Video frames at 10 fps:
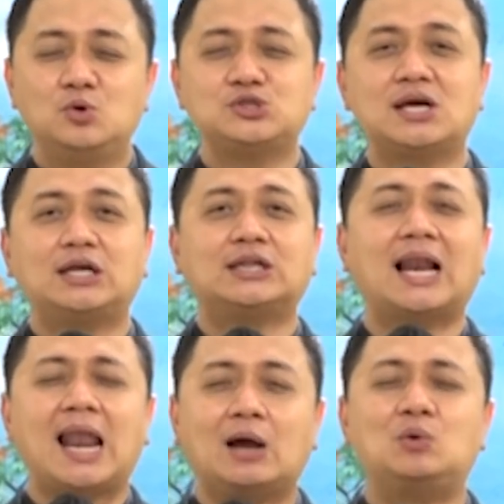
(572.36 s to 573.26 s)
Usaha
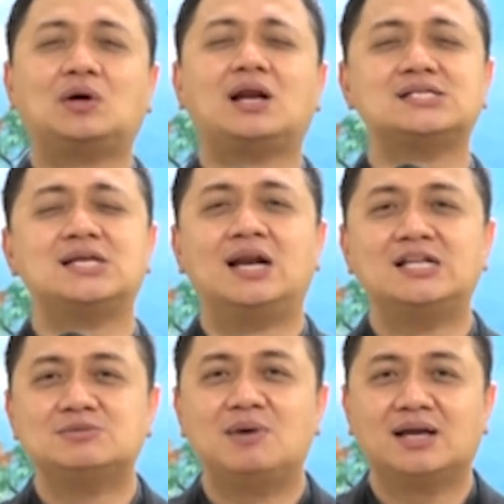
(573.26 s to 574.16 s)
kita laku keras dan
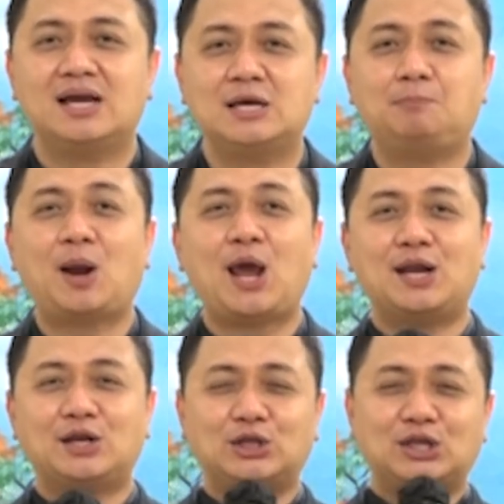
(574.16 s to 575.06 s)
lain sebagainya.
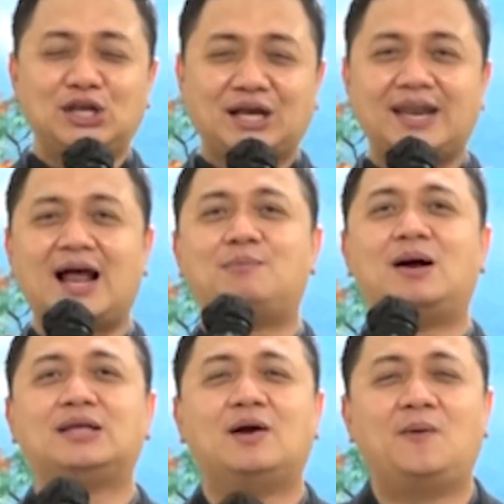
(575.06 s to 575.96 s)
Pelayanan kita dikenal
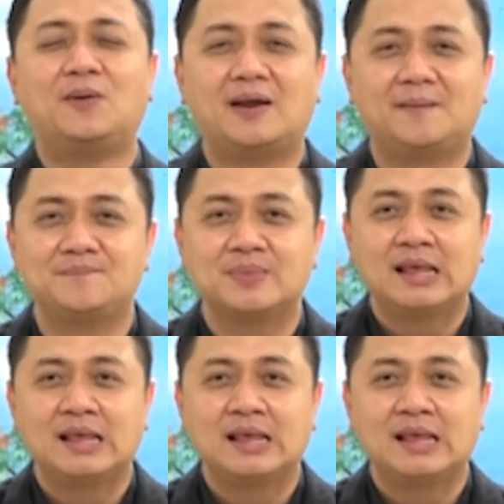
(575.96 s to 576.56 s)
banyak orang.